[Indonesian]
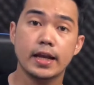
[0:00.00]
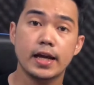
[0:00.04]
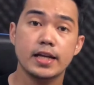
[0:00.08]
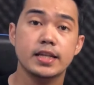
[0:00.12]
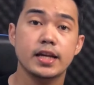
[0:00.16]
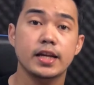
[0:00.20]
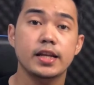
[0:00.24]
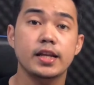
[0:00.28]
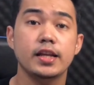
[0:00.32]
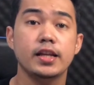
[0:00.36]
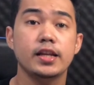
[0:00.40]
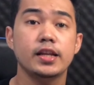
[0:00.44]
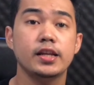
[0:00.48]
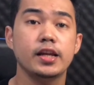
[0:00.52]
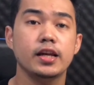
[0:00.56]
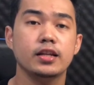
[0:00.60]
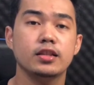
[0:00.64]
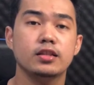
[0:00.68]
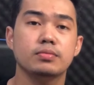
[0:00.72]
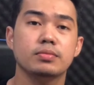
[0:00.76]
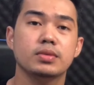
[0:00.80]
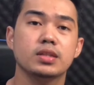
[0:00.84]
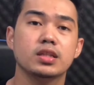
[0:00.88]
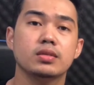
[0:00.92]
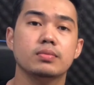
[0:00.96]
Nah, jadi di
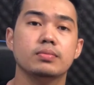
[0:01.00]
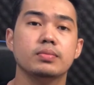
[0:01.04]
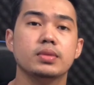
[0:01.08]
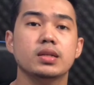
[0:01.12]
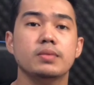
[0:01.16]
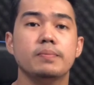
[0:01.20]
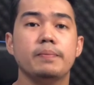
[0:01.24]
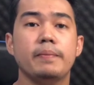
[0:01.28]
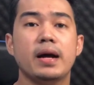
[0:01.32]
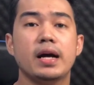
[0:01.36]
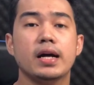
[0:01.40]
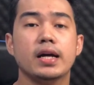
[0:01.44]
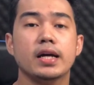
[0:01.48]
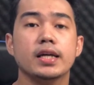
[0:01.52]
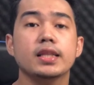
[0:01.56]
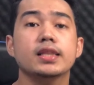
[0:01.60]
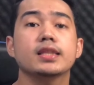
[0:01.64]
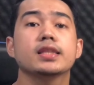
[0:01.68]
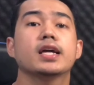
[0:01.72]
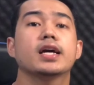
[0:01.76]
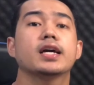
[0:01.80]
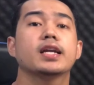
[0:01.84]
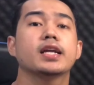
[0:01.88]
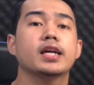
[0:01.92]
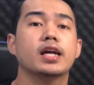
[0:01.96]
dia teman-teman
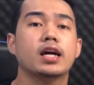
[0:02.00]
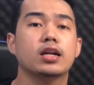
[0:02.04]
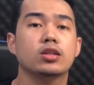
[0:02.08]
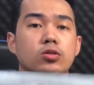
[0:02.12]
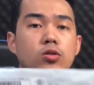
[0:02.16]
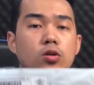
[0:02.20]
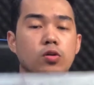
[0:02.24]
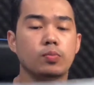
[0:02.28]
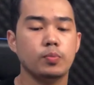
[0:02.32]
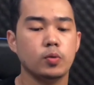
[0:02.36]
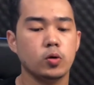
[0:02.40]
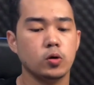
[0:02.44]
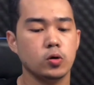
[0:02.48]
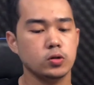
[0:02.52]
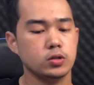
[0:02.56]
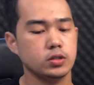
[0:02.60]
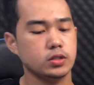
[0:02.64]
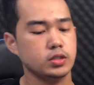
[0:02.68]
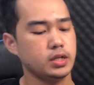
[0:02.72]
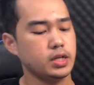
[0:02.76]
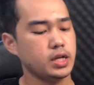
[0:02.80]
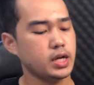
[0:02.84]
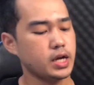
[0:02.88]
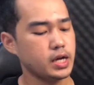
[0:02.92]
paket dari kantor pos.